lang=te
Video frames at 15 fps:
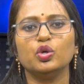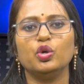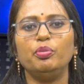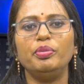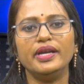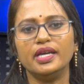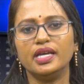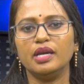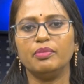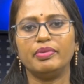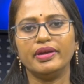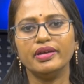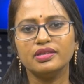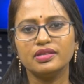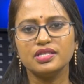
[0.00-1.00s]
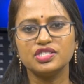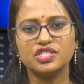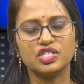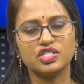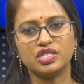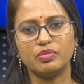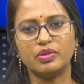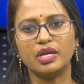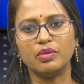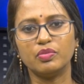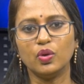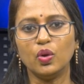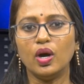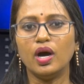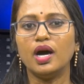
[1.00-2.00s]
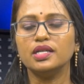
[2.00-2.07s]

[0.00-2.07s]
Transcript: దోపిడీకి ప్రయత్నించిన సమయంలో